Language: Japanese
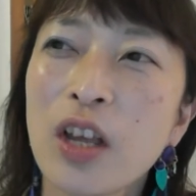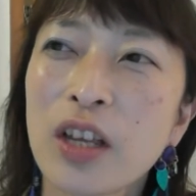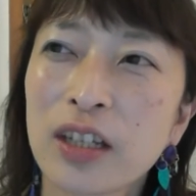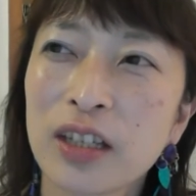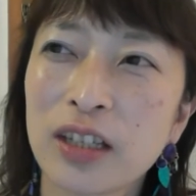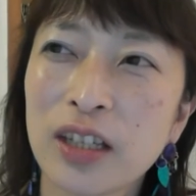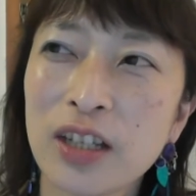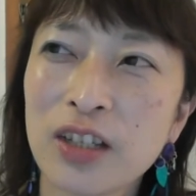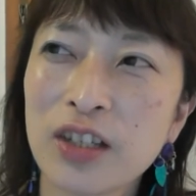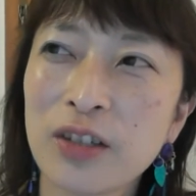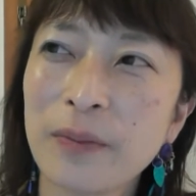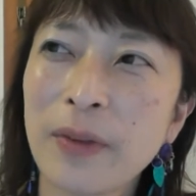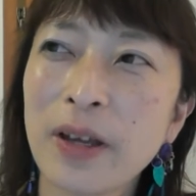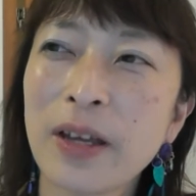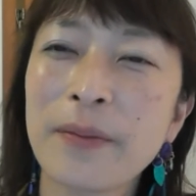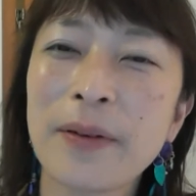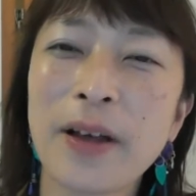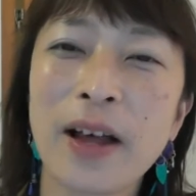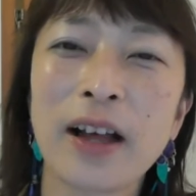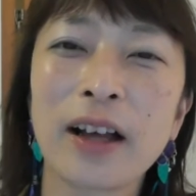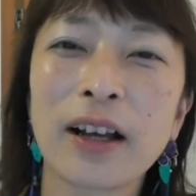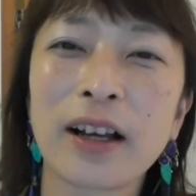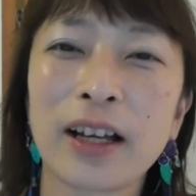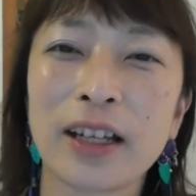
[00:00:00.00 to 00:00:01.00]
着てしまえ
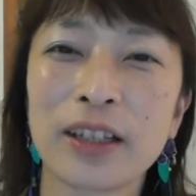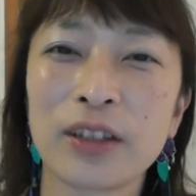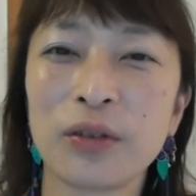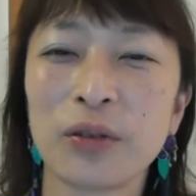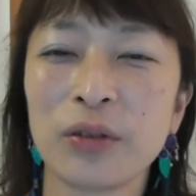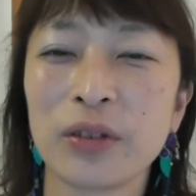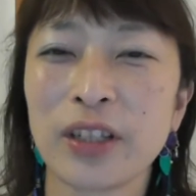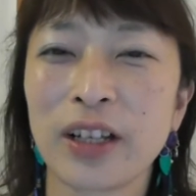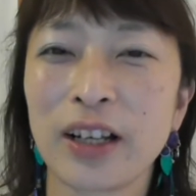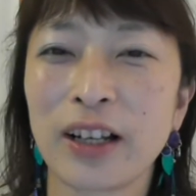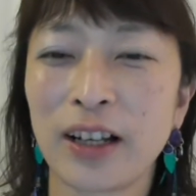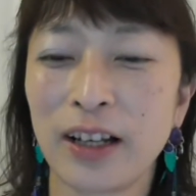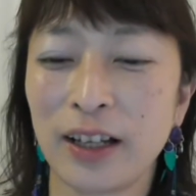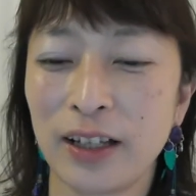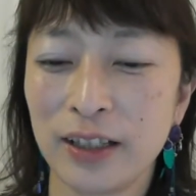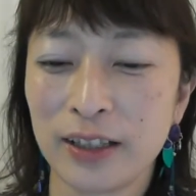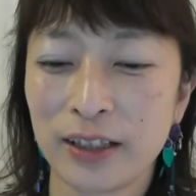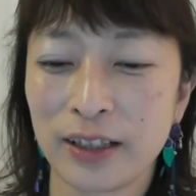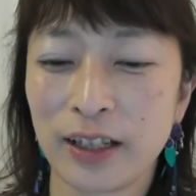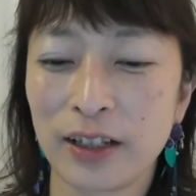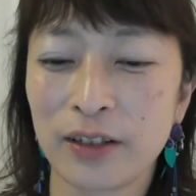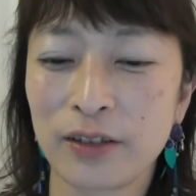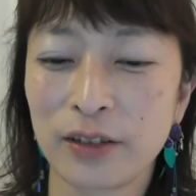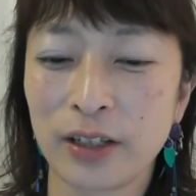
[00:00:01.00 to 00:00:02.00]
ば案外どうにか
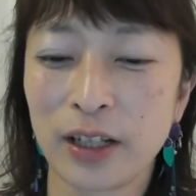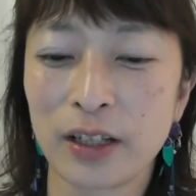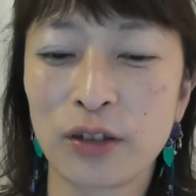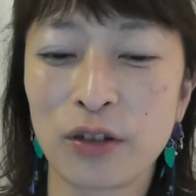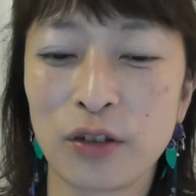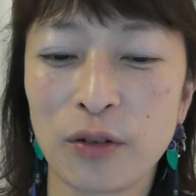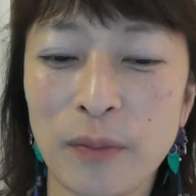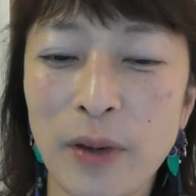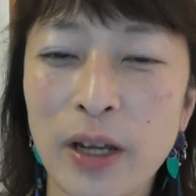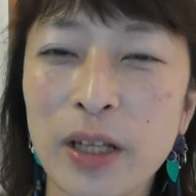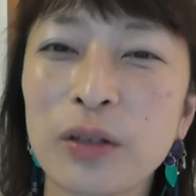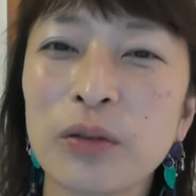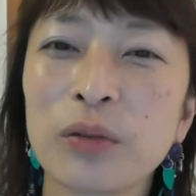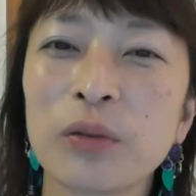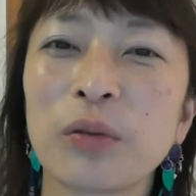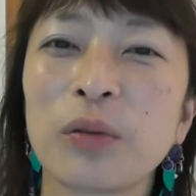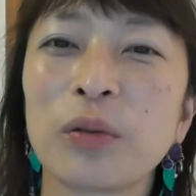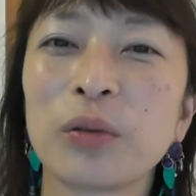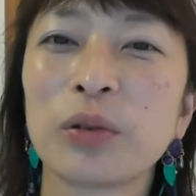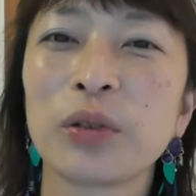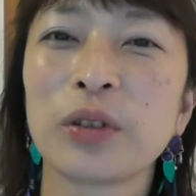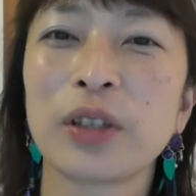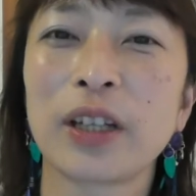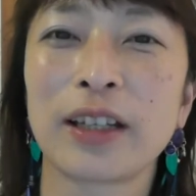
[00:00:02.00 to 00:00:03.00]
なるなっていう前との
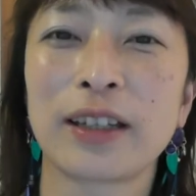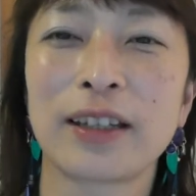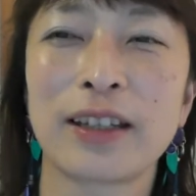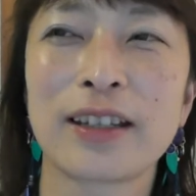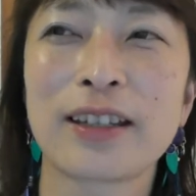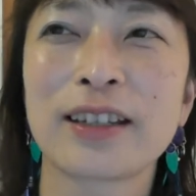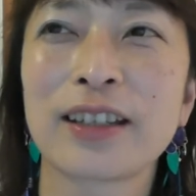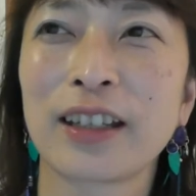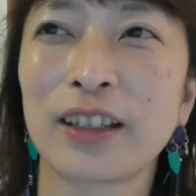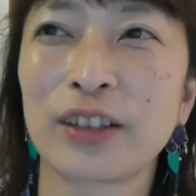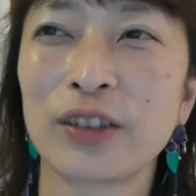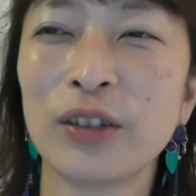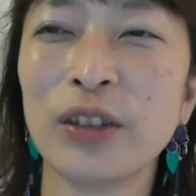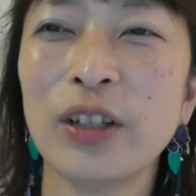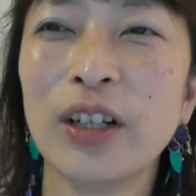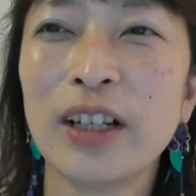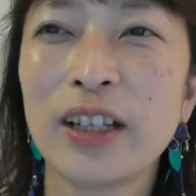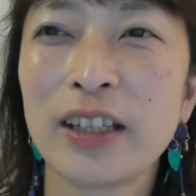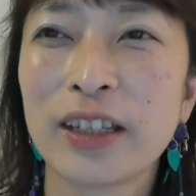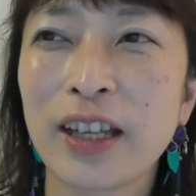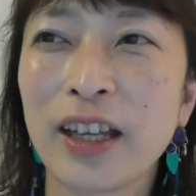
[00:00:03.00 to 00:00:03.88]
ことなんですけど